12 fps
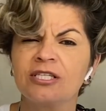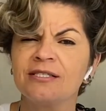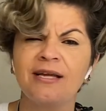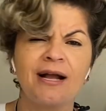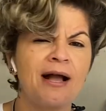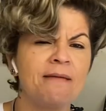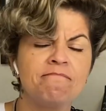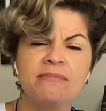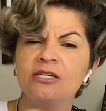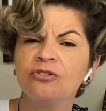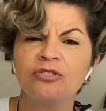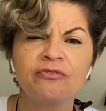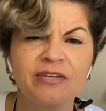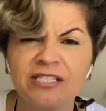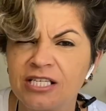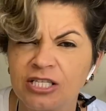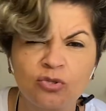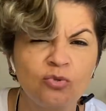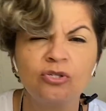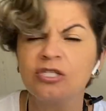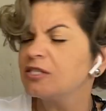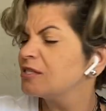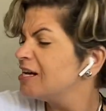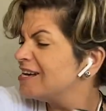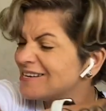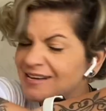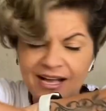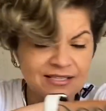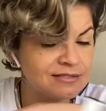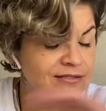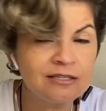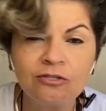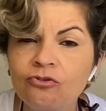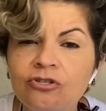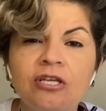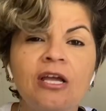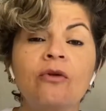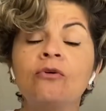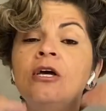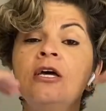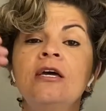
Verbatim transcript: se acabando de fazer as coisas, gastando dinheiro,